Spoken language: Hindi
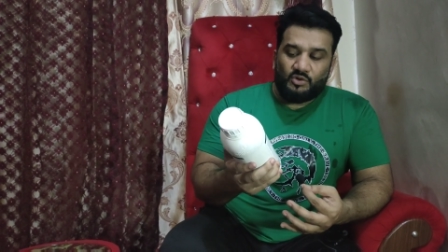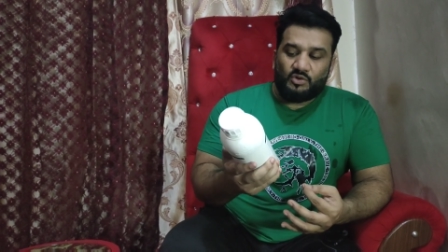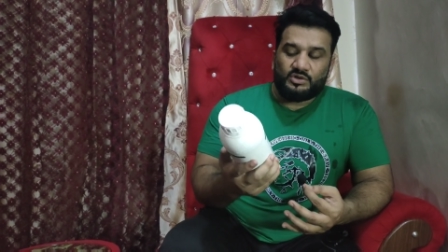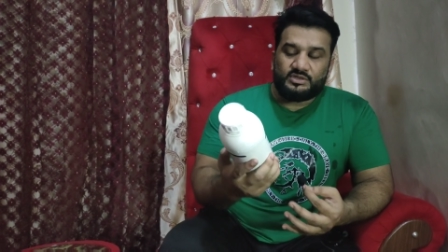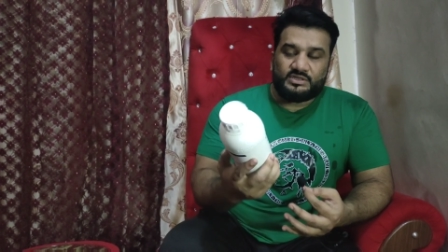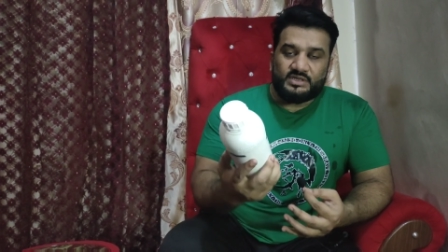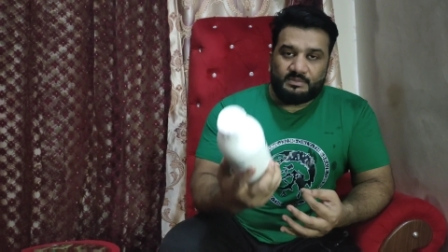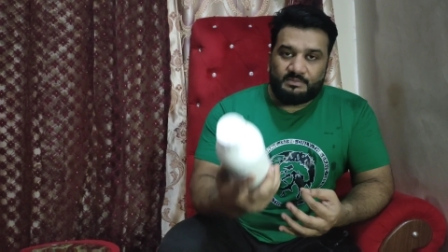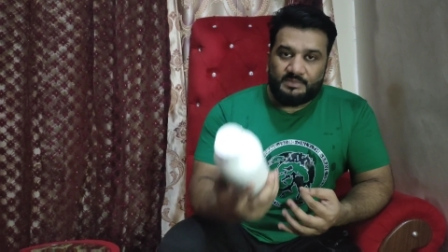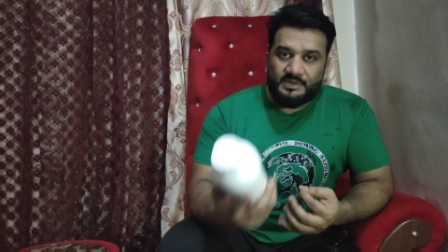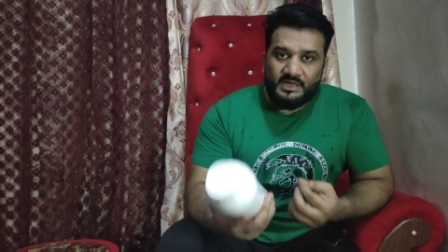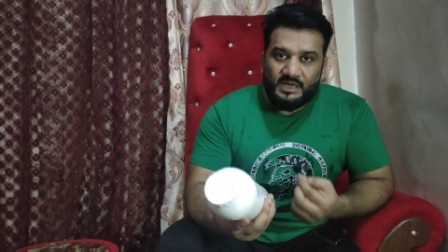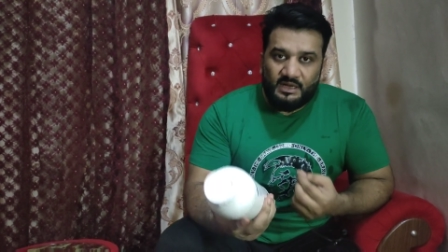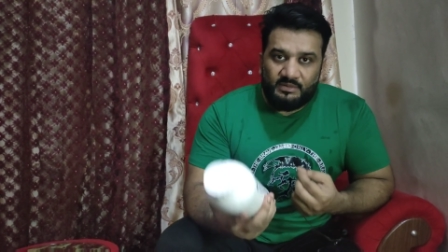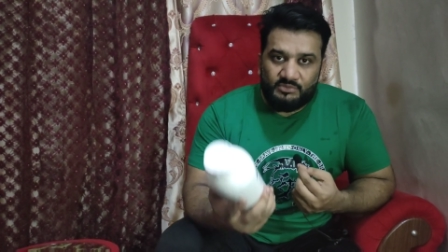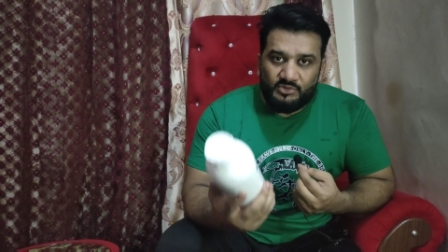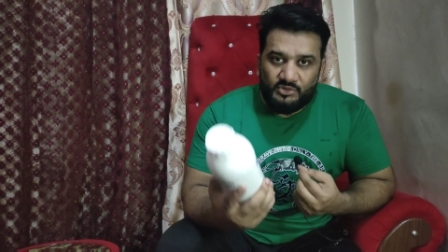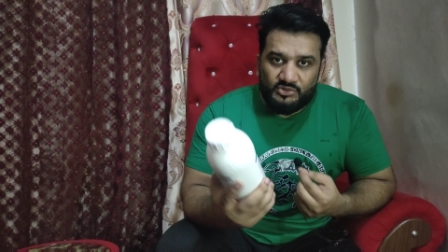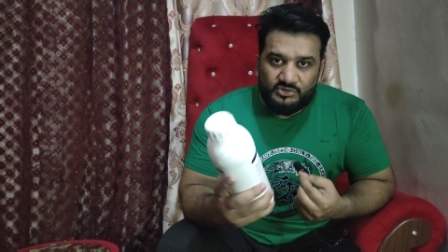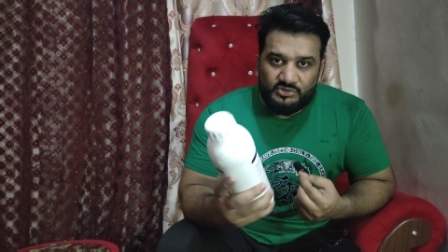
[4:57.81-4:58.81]
और जब भी
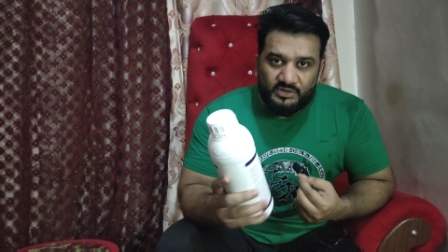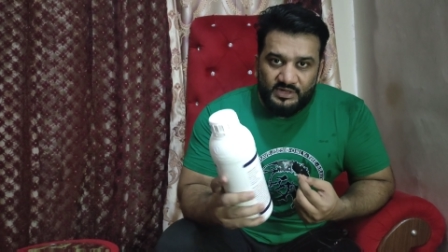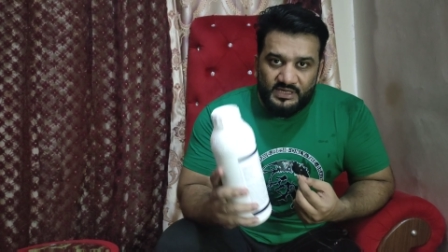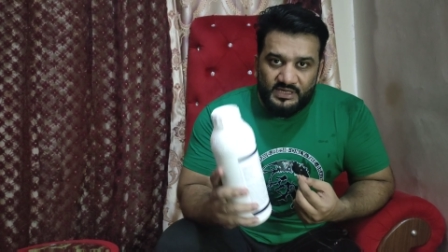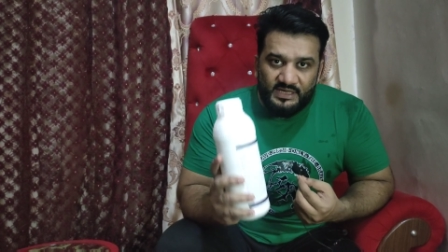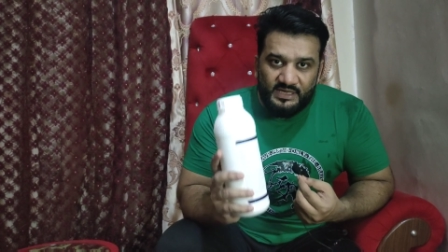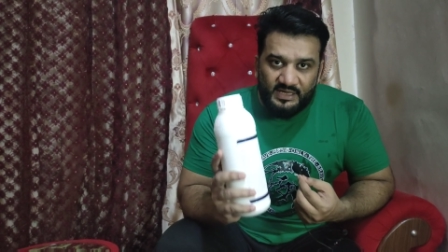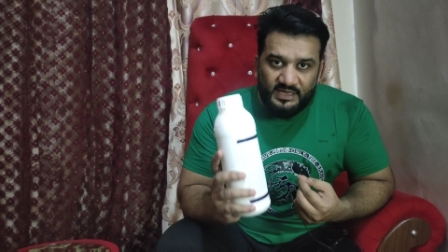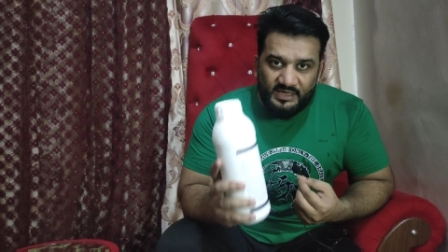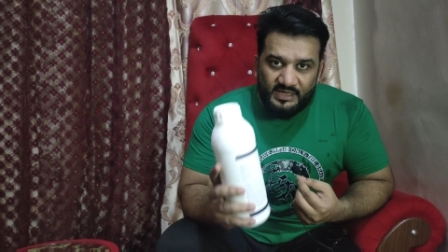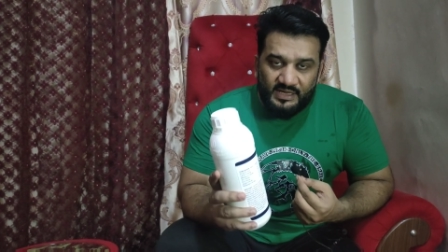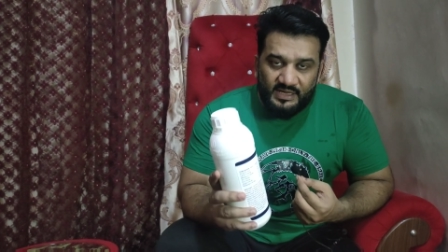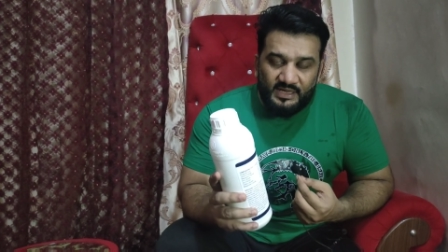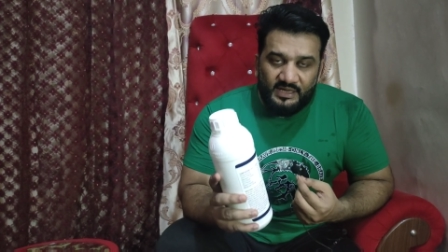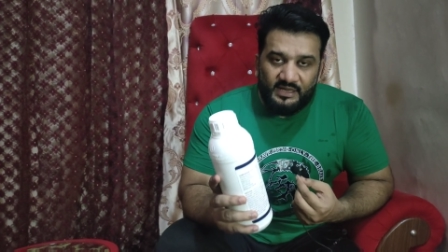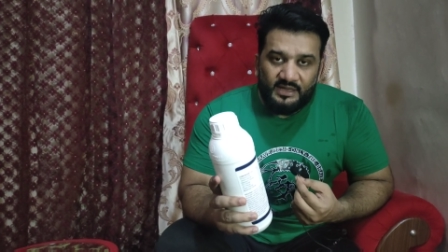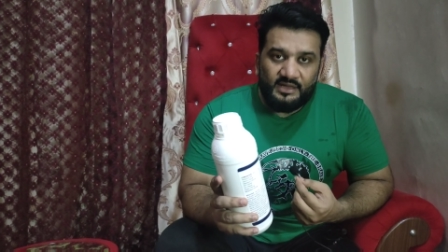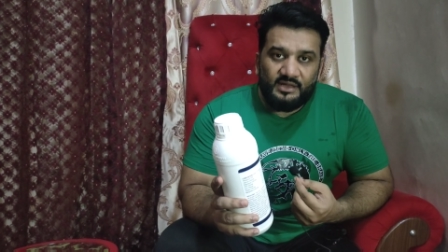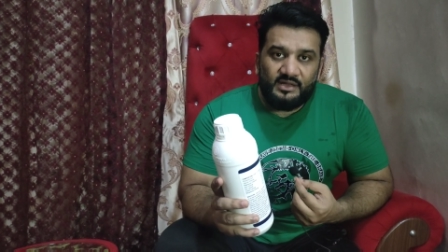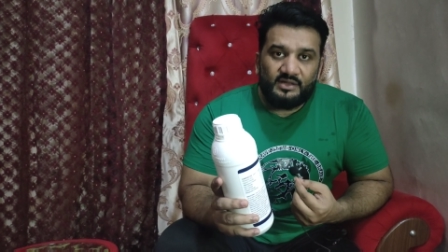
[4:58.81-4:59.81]
आप दोस्तों ने ये लेना
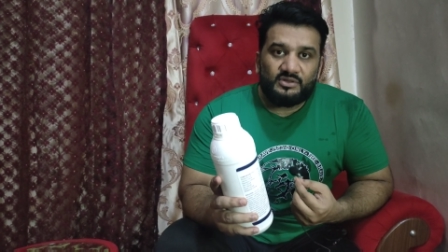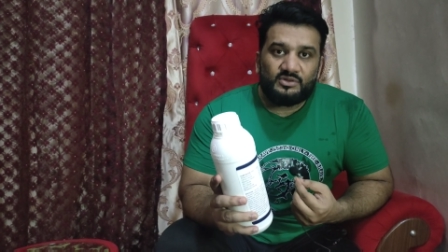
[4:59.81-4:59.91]
है